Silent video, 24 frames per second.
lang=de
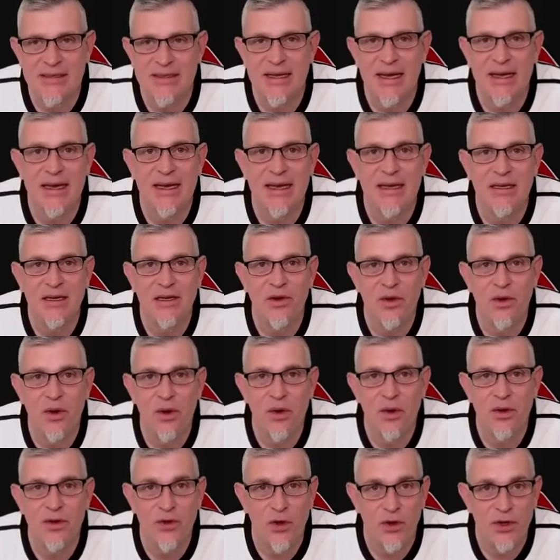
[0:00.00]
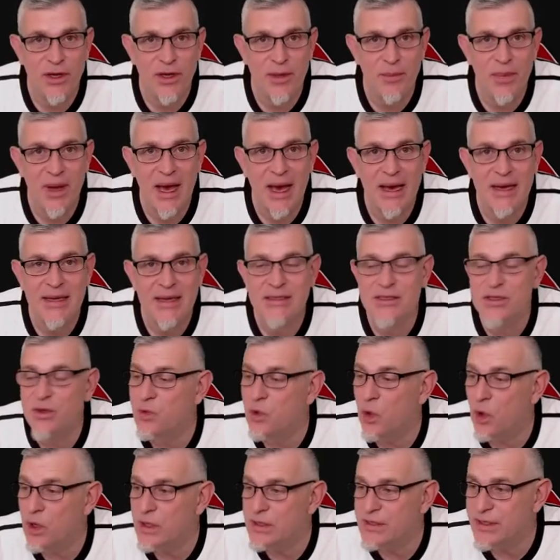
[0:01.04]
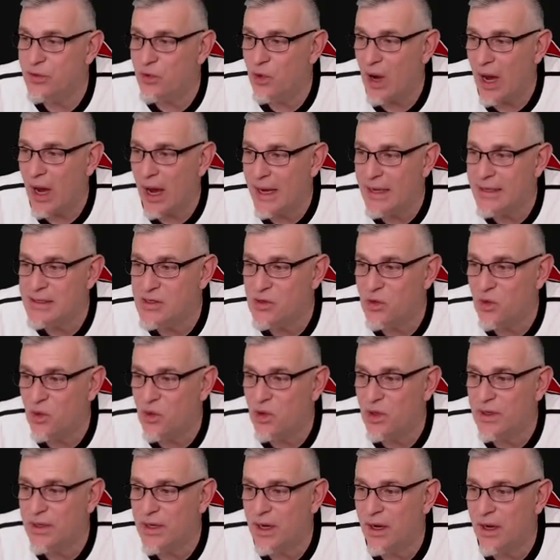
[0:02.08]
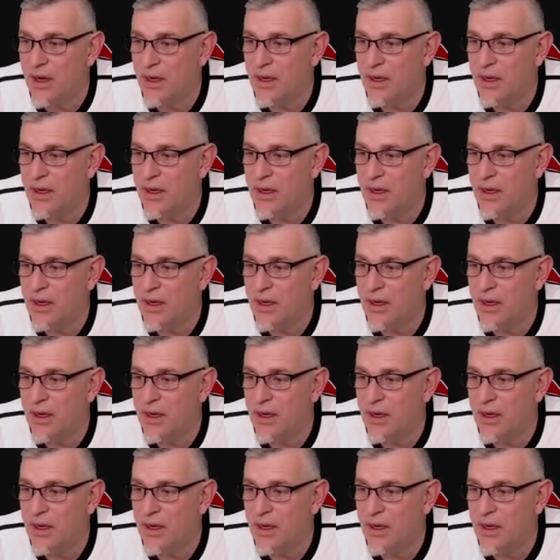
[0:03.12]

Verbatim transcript: Da geht die Sonne bereits um 19.01 Uhr unter.